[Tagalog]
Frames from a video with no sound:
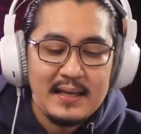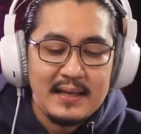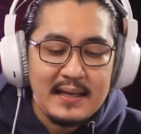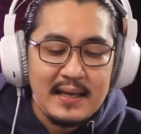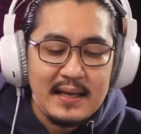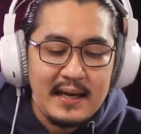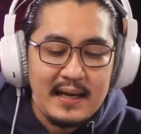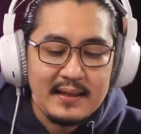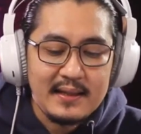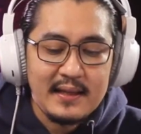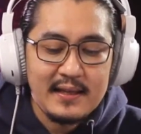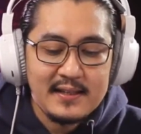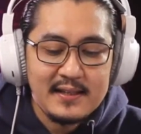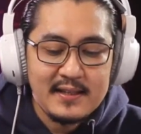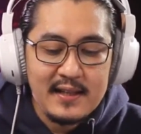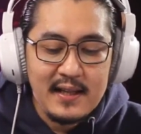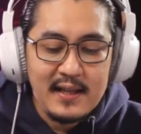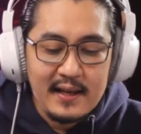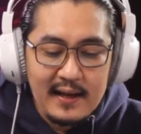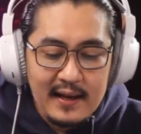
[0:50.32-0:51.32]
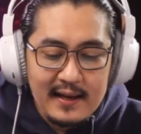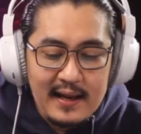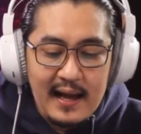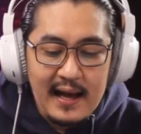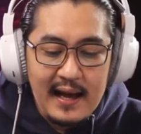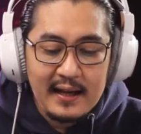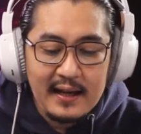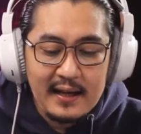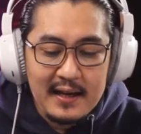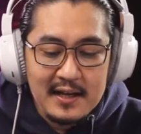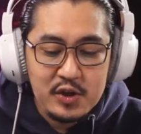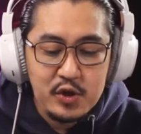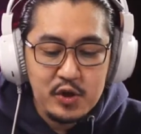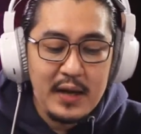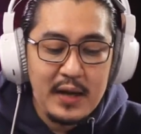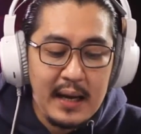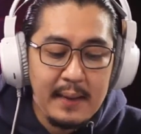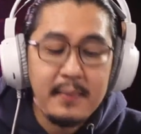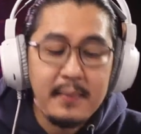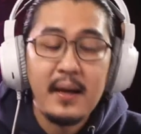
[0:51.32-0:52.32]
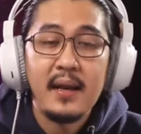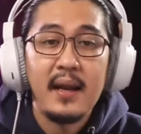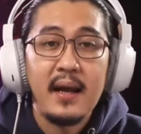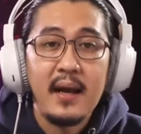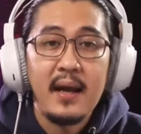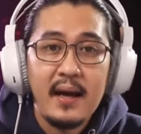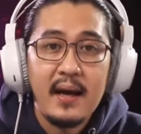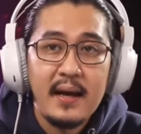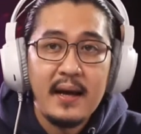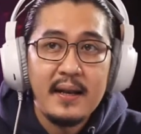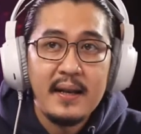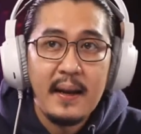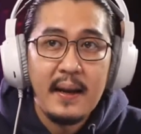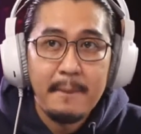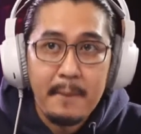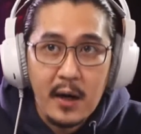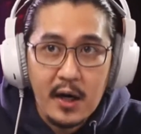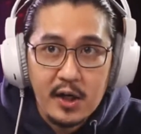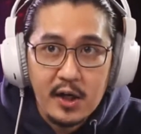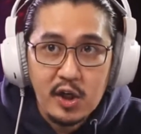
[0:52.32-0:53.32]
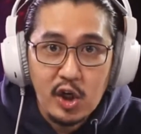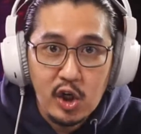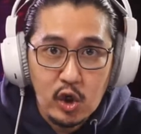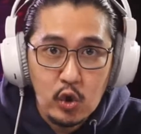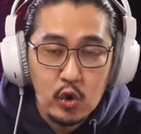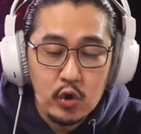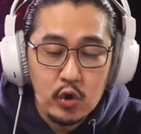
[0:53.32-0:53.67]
at isa na rin ang relasyon namin ng partner ko.